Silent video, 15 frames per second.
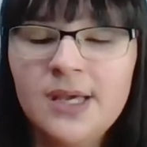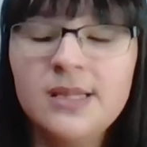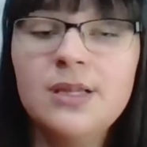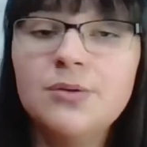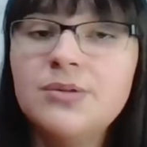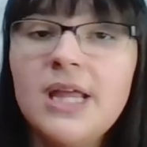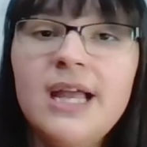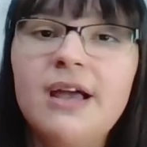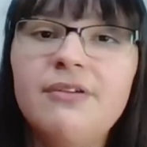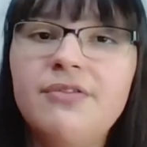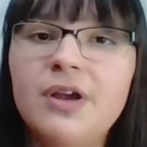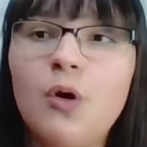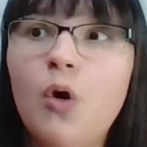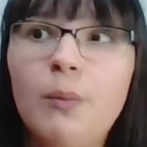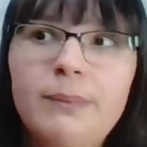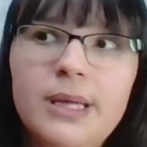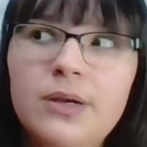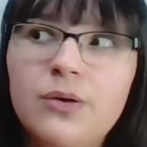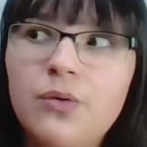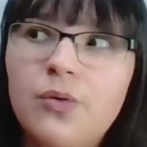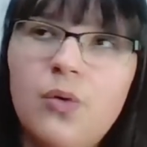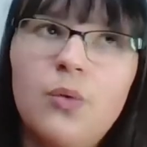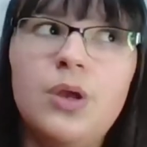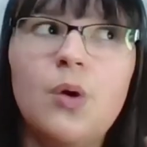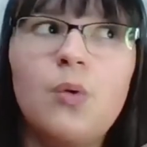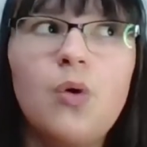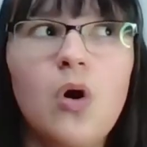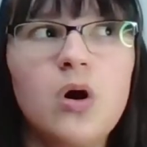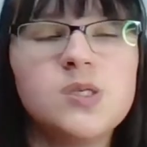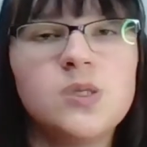Não tem a ver comigo, com o que eu
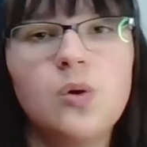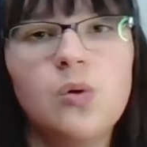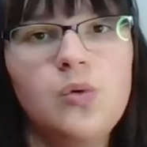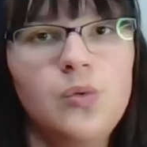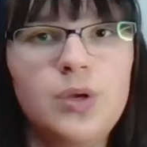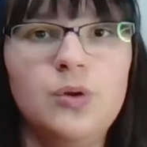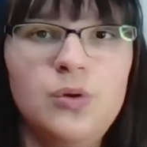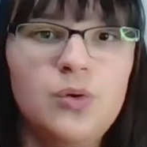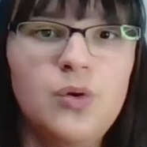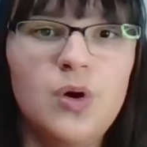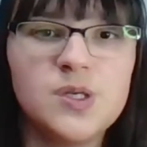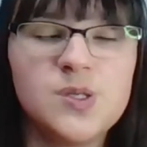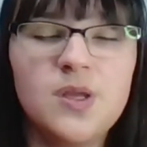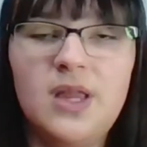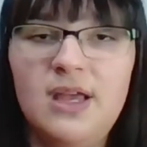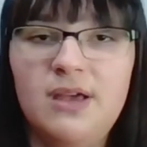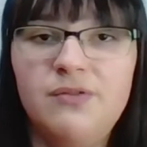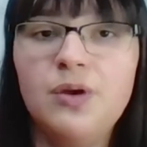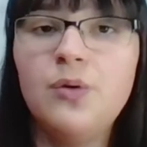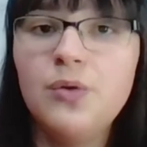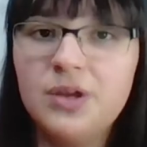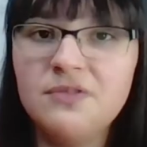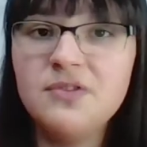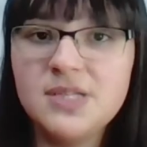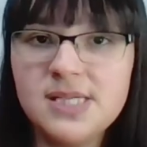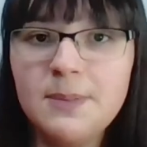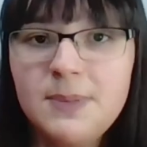gosto ou com o que eu não gosto, tem a ver com o que você